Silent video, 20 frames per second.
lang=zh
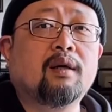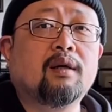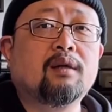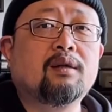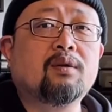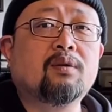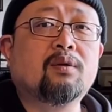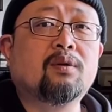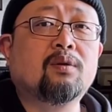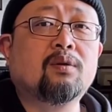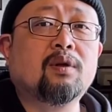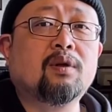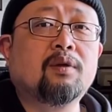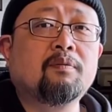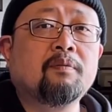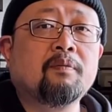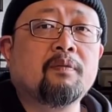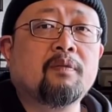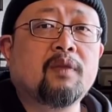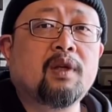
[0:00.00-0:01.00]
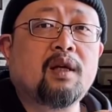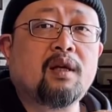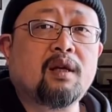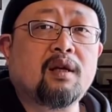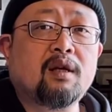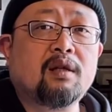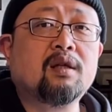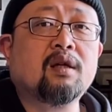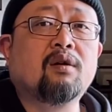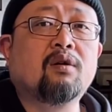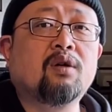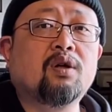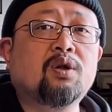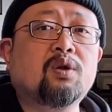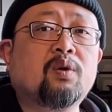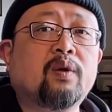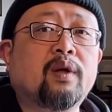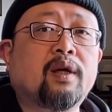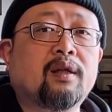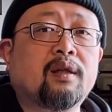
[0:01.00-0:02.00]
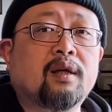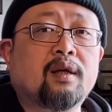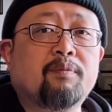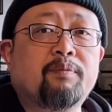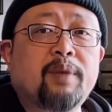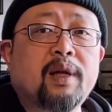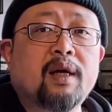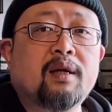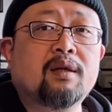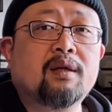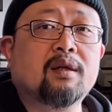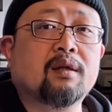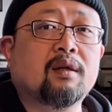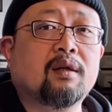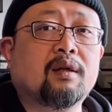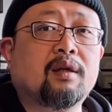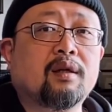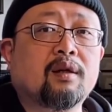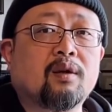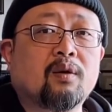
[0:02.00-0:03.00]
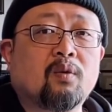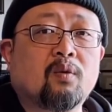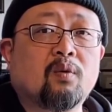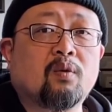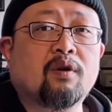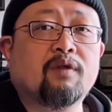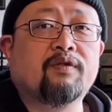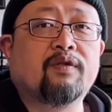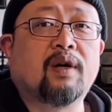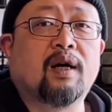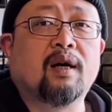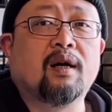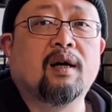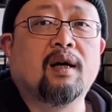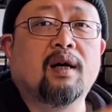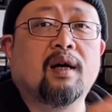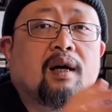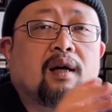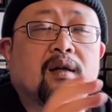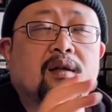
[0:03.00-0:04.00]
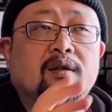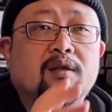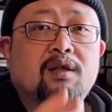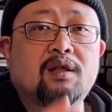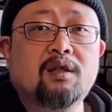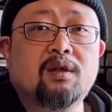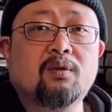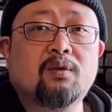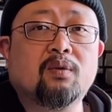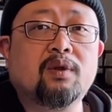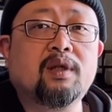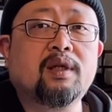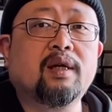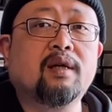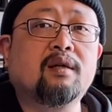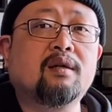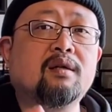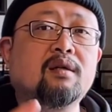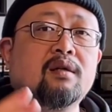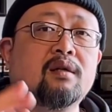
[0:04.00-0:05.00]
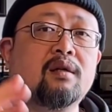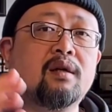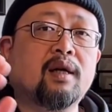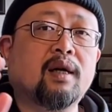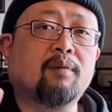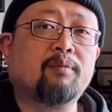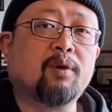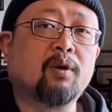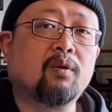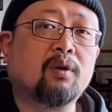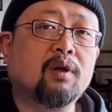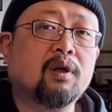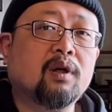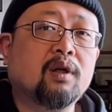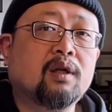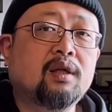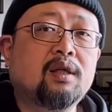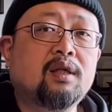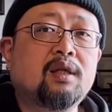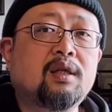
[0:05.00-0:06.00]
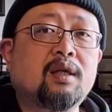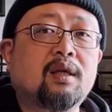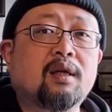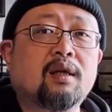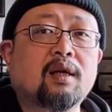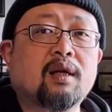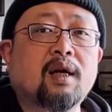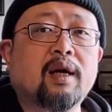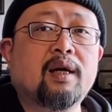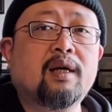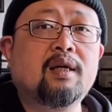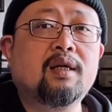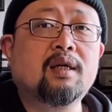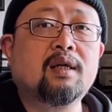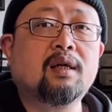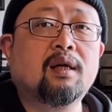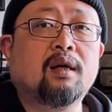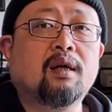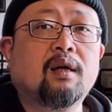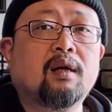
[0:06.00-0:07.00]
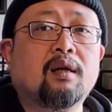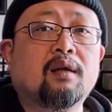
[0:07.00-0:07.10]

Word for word: 就是说你交了税，那变成了这个国防啊、基础建设呀，包括一系列的开支啊，